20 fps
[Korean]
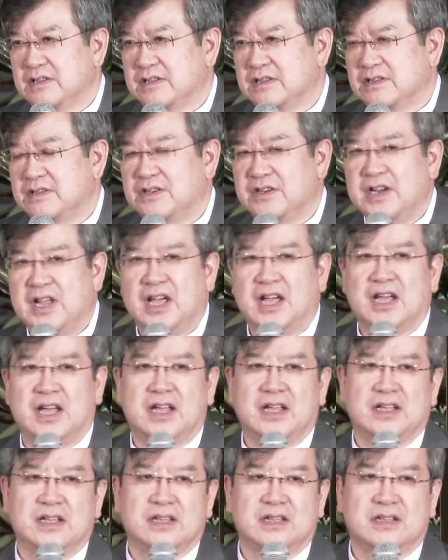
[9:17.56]

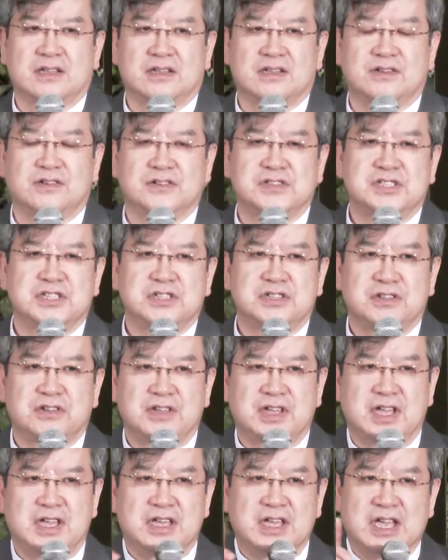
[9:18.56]
그러나 그것이
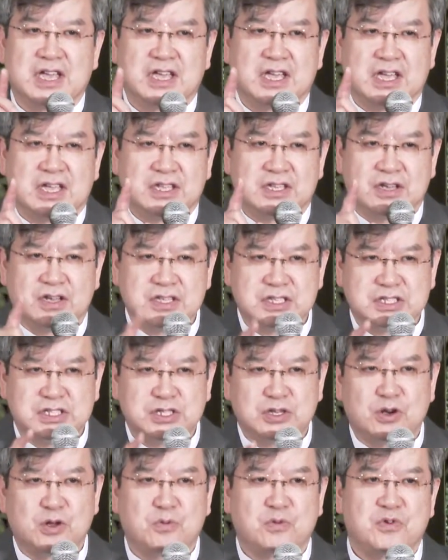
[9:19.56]
너의
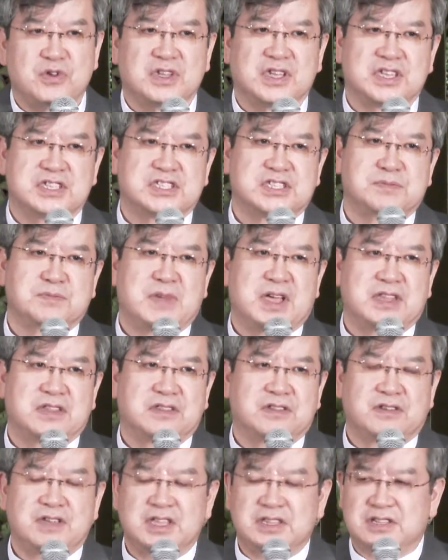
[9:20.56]
현실로 보이겠지만
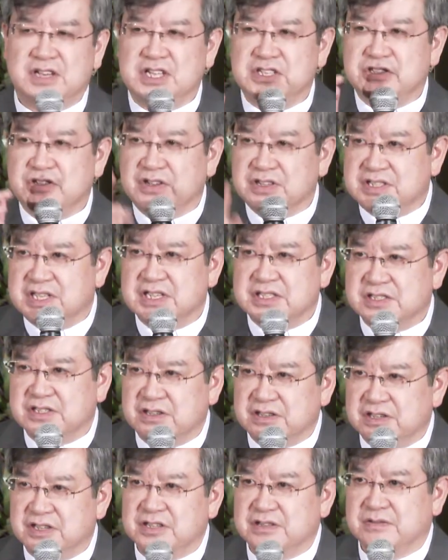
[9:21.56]
너희들의
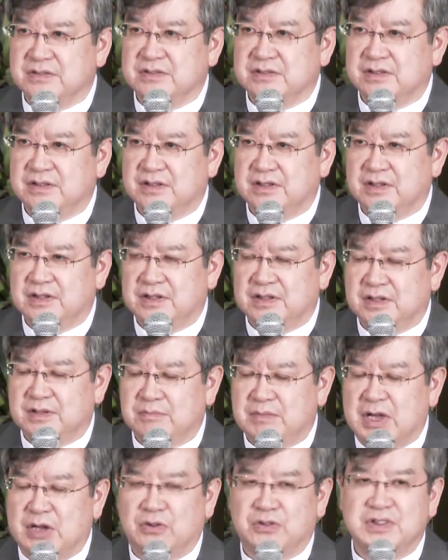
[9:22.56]
정체성은
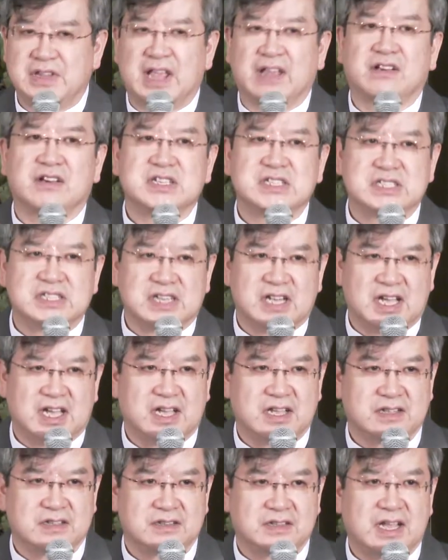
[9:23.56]
바로 내
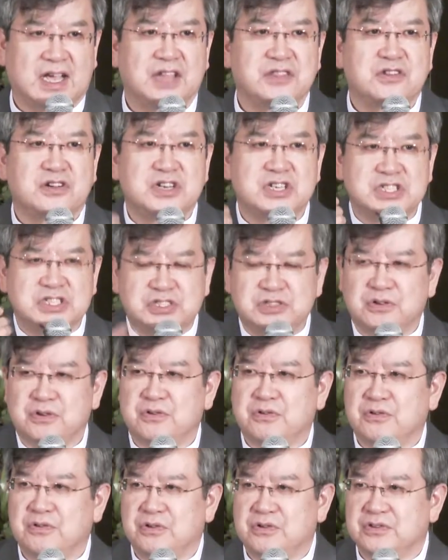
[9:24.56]
것이라. 내가 너를
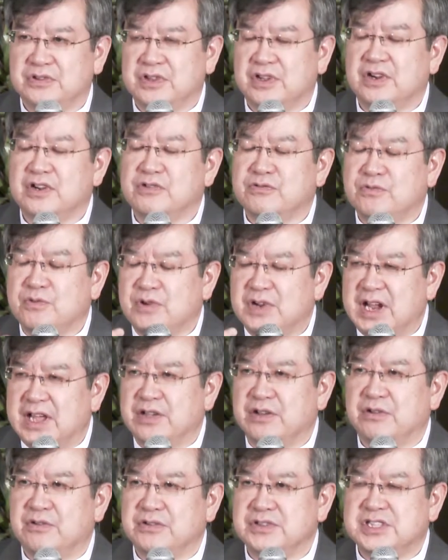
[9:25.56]
지었고, 너를
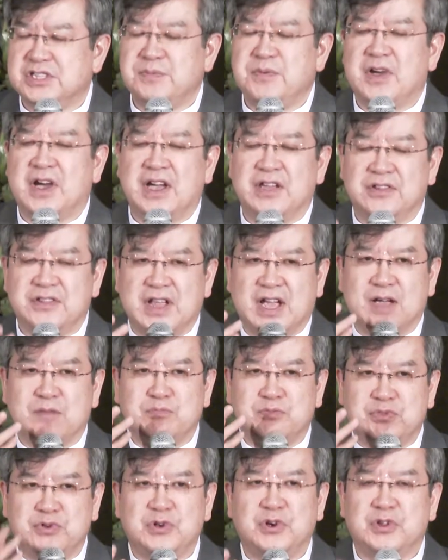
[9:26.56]
구원하였고, 지명하여 내가
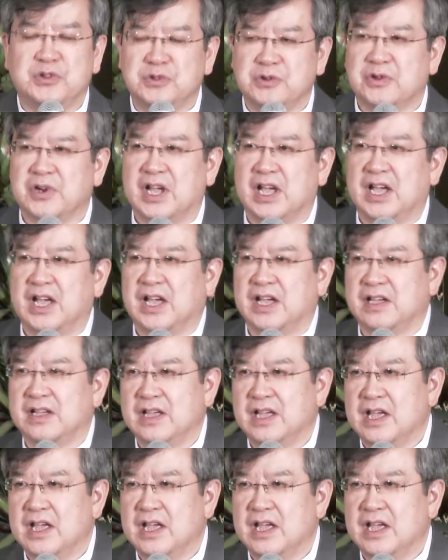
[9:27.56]
불렀노라.